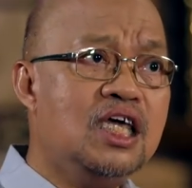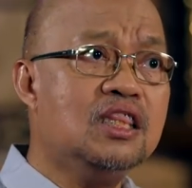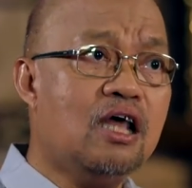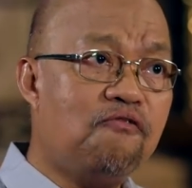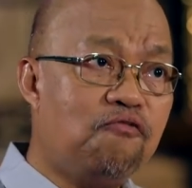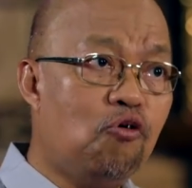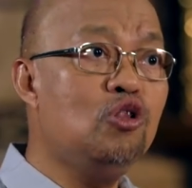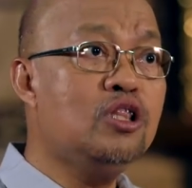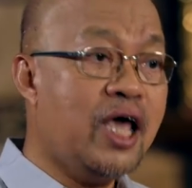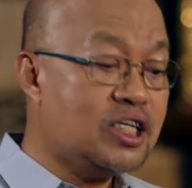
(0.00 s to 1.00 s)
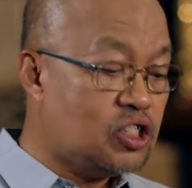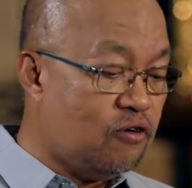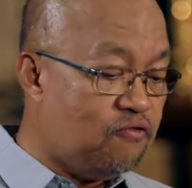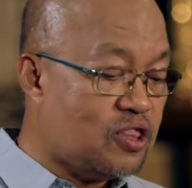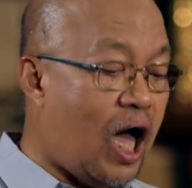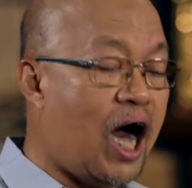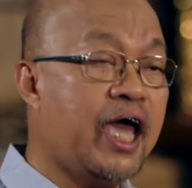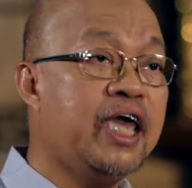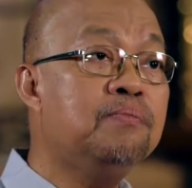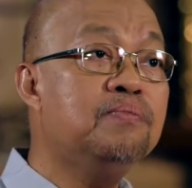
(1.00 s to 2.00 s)
In the fullness of
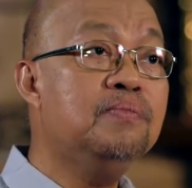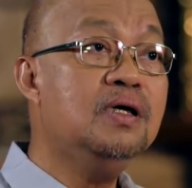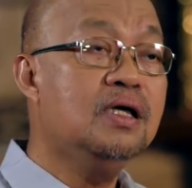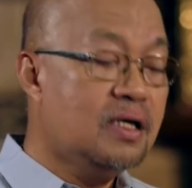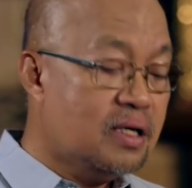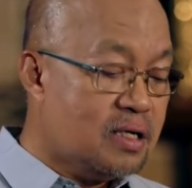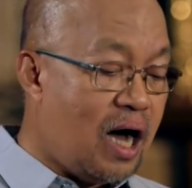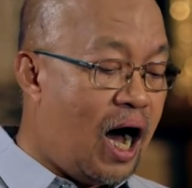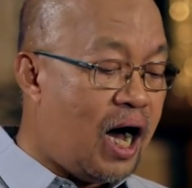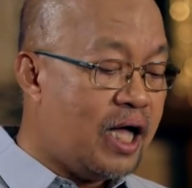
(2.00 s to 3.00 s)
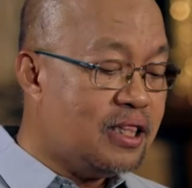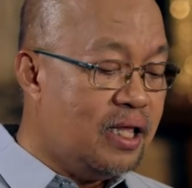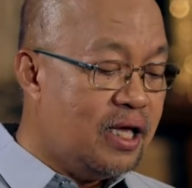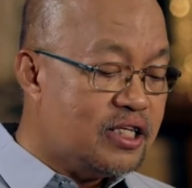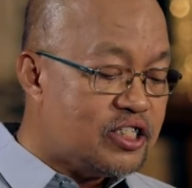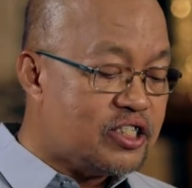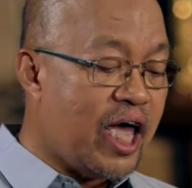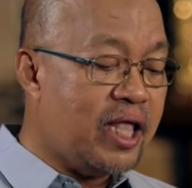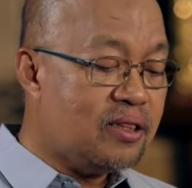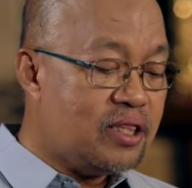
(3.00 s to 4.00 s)
time, God
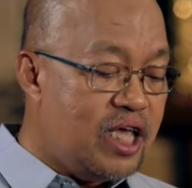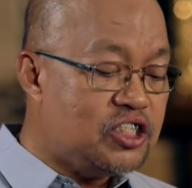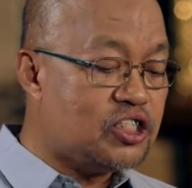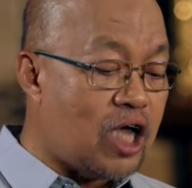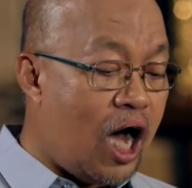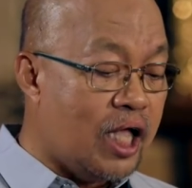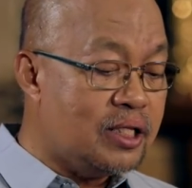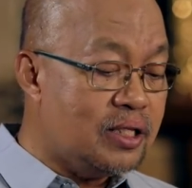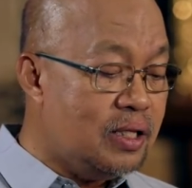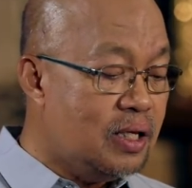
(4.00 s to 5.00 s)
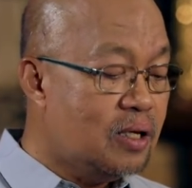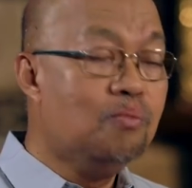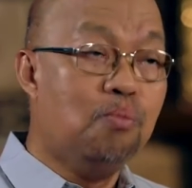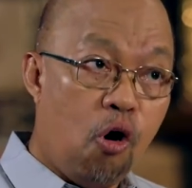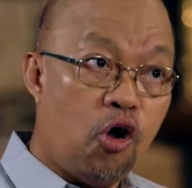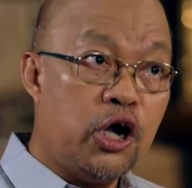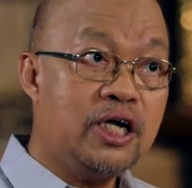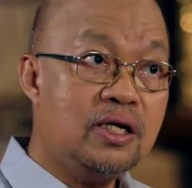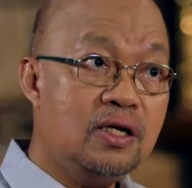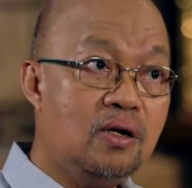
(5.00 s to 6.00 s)
sent His Son,
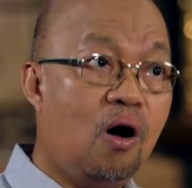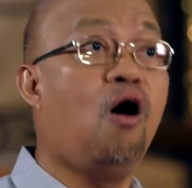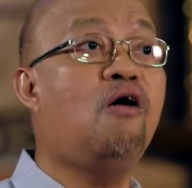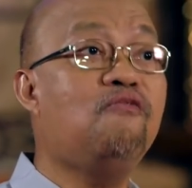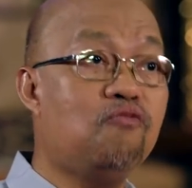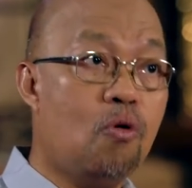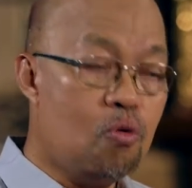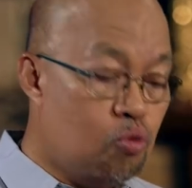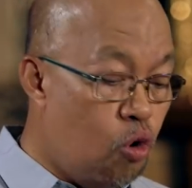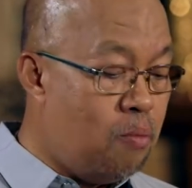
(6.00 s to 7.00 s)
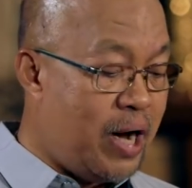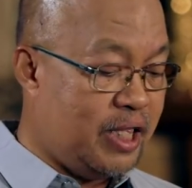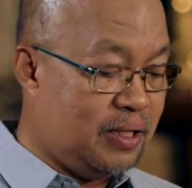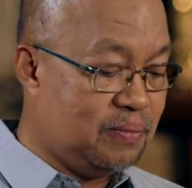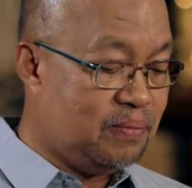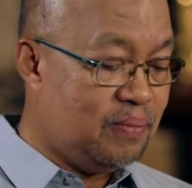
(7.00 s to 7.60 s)
born of woman